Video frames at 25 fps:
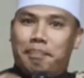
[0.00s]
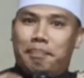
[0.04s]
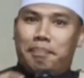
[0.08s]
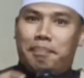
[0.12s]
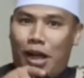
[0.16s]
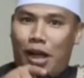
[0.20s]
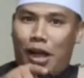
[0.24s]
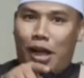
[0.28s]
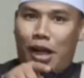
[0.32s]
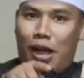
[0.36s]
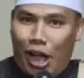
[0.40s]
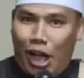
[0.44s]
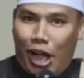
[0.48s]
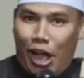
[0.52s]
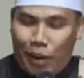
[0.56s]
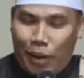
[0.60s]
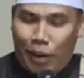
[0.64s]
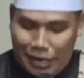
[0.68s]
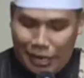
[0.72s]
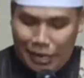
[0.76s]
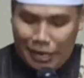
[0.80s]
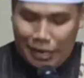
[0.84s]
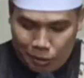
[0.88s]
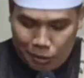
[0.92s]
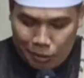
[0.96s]
Bang
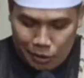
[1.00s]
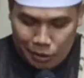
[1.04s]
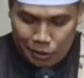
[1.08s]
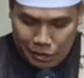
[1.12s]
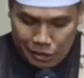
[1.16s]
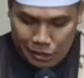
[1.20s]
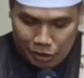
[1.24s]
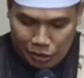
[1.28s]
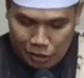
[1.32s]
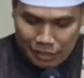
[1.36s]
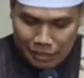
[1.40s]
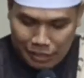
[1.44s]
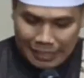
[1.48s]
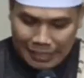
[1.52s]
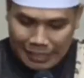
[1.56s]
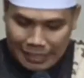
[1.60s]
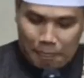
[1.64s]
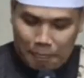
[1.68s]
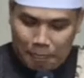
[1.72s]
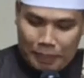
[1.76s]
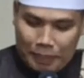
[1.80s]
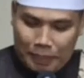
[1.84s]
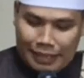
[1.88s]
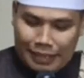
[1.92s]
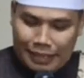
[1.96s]
Wawan gondrong
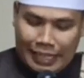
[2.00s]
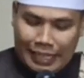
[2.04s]
tapi